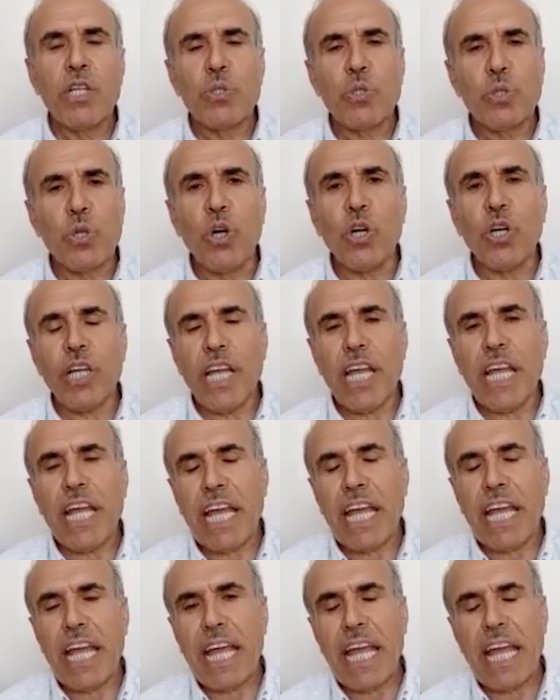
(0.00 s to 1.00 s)
Çok
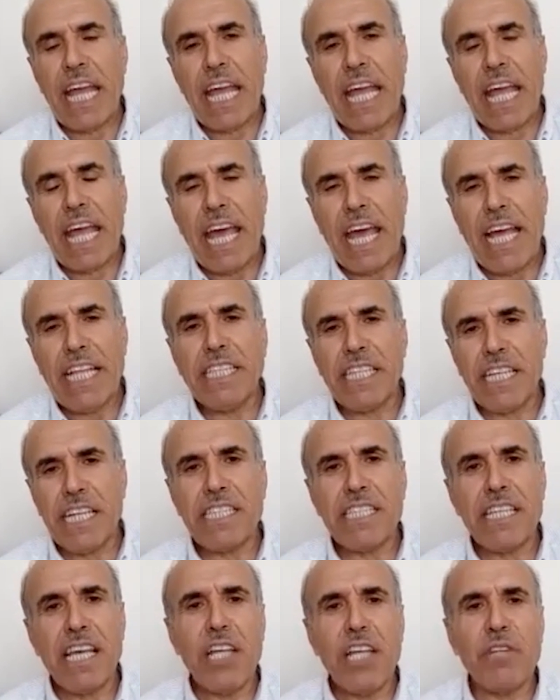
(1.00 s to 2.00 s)

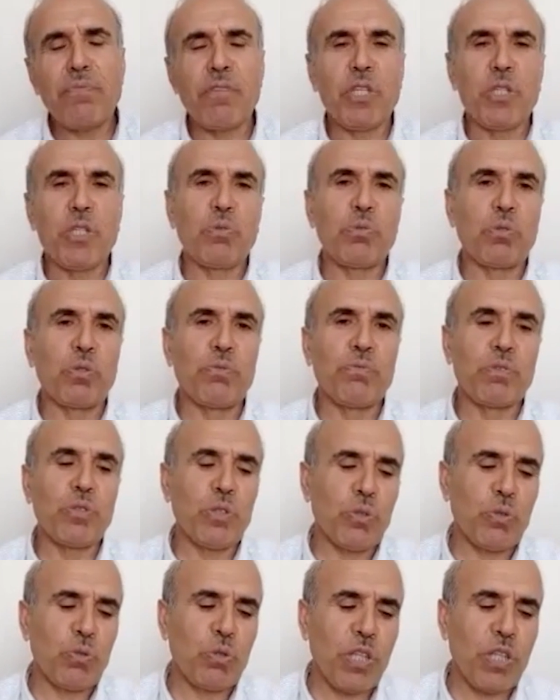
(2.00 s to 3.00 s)
enteresan bir
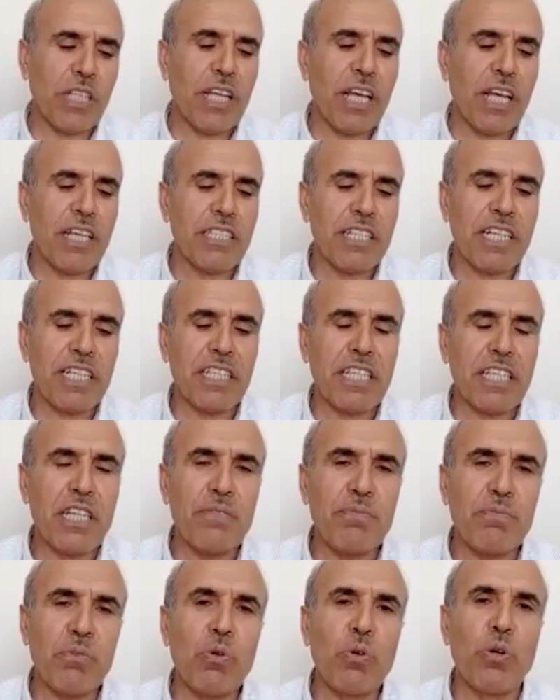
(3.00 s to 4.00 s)
durumdur. Üstad
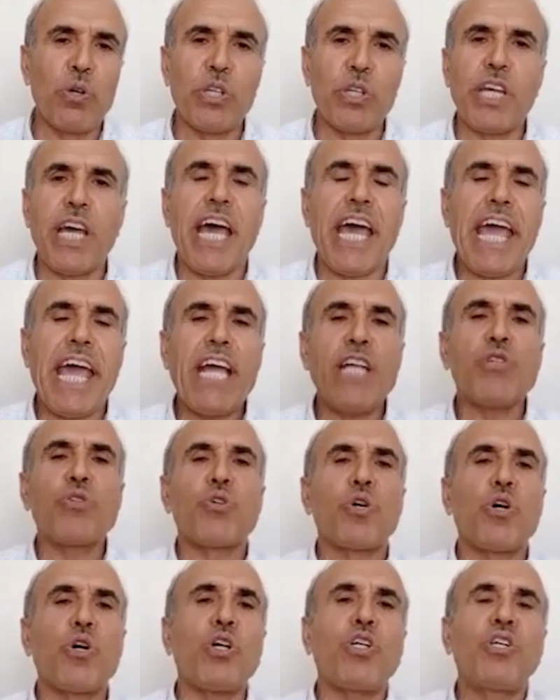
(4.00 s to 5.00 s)
Hazretleri bu konuya en
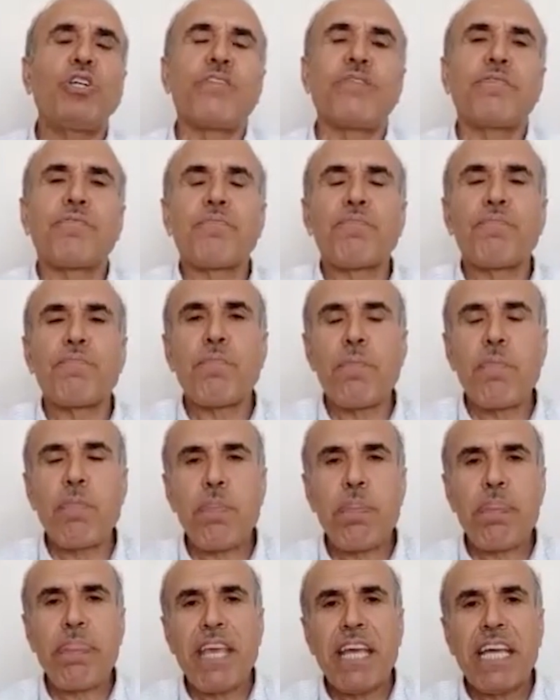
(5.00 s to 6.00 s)
çok
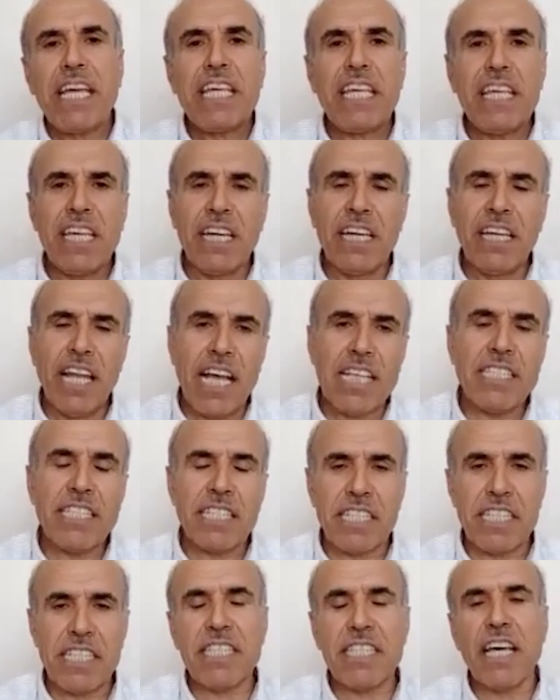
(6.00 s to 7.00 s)
İhlas
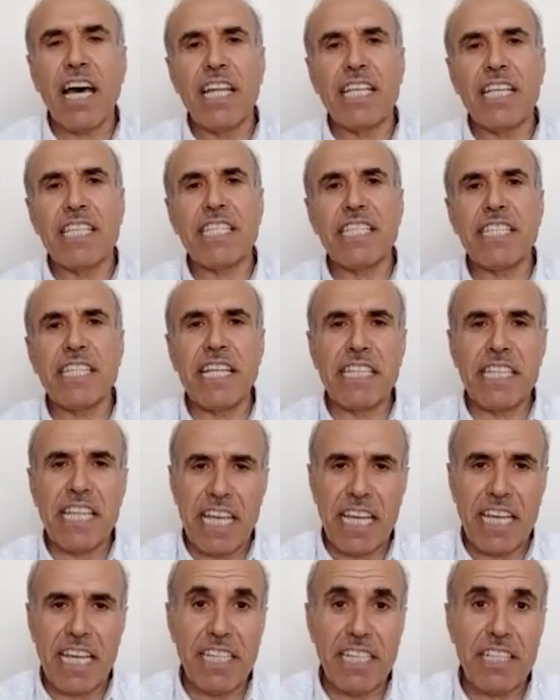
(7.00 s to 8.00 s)
Risalesinde
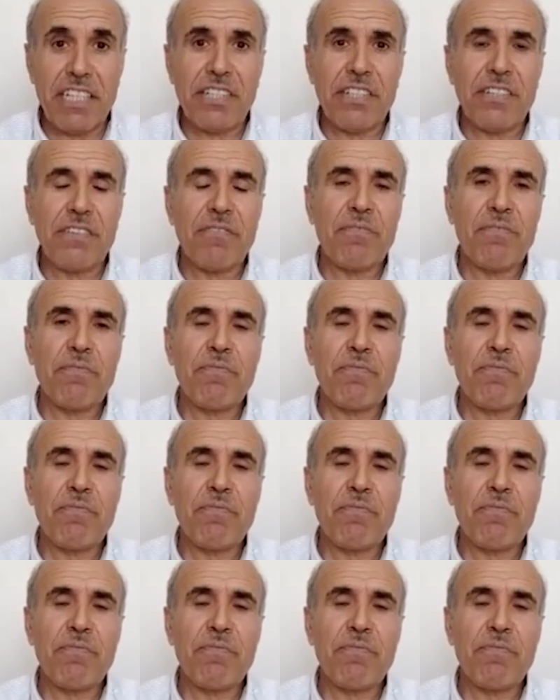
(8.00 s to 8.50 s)
değinir